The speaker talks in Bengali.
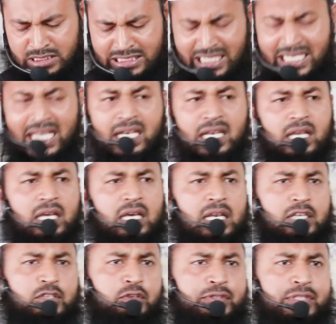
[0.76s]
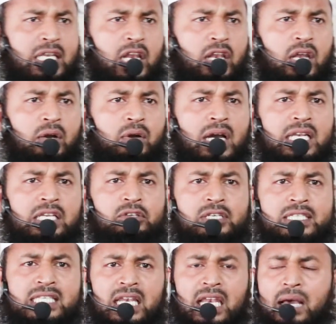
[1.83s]
দেখেন রাসুল সাল্লাহ আলী
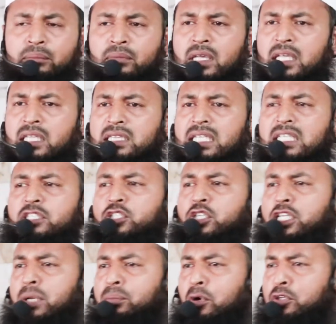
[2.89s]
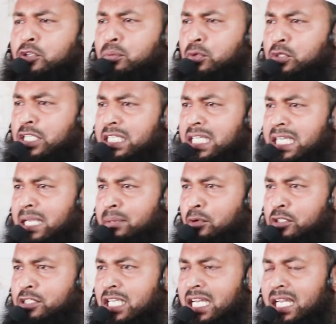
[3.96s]
আসাল্লাম তিনজনের বক্তব্য দিতে গিয়ে
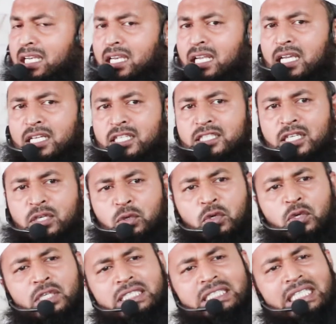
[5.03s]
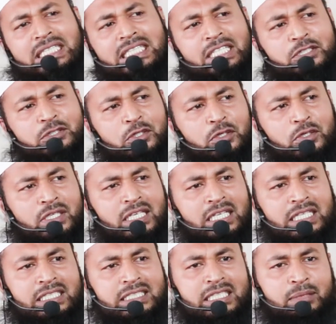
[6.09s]
বলছিলেন যে ওই যে তিনজন
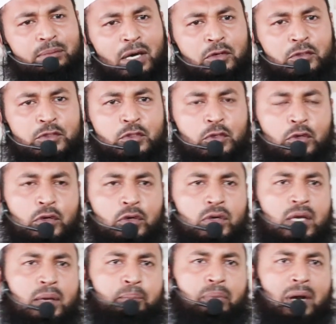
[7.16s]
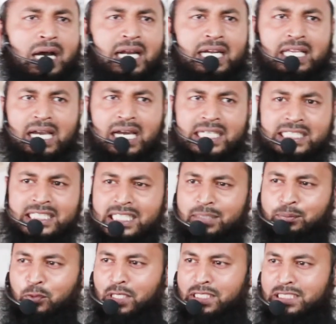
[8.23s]
যে মানুষগুলো পাহাড়ে আটকে
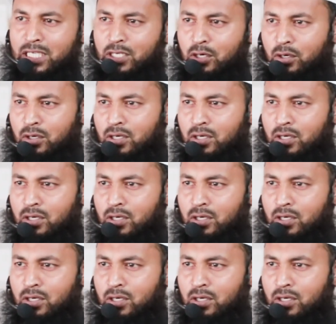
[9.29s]
পড়েছিল